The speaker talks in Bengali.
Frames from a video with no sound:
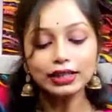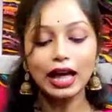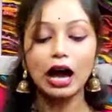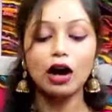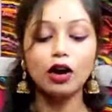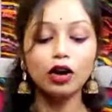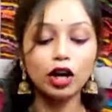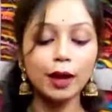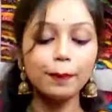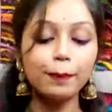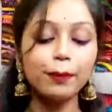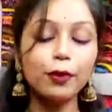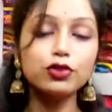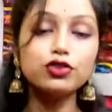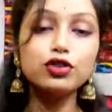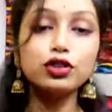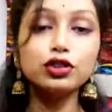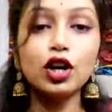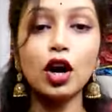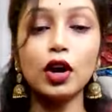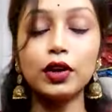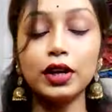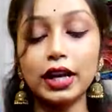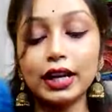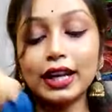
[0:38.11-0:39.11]
তাহলে প্রচুর
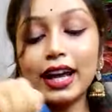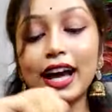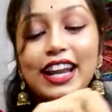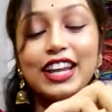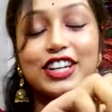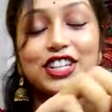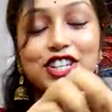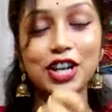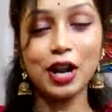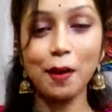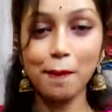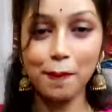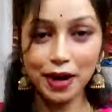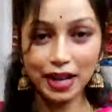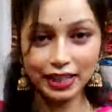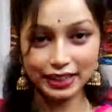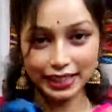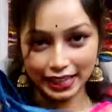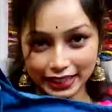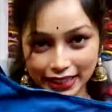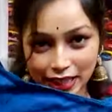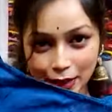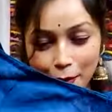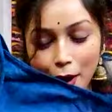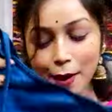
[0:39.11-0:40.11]
ধরনের কালেকশন আপনারা
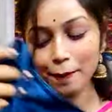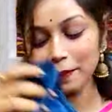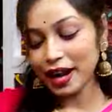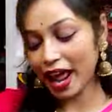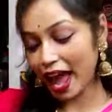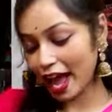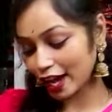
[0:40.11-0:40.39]
দেখতে পারবেন